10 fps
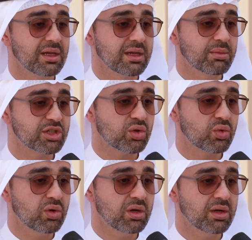
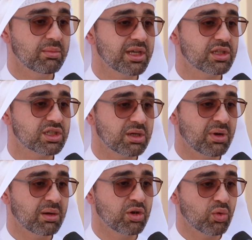لمشروع بيت
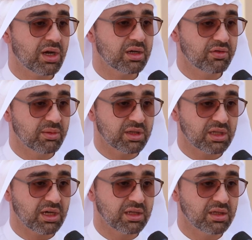الشباب الواقع في
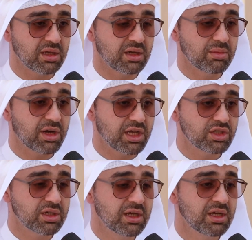منطقه آه،
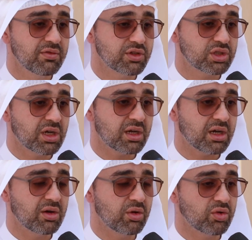المريجه في
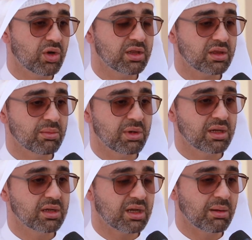الشارقه ويعد طبعا
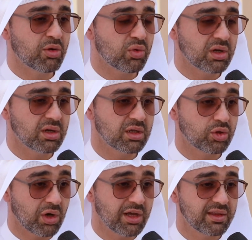كموقع
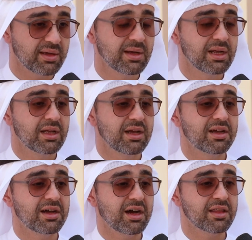تراثي
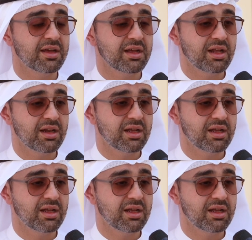آه، هذا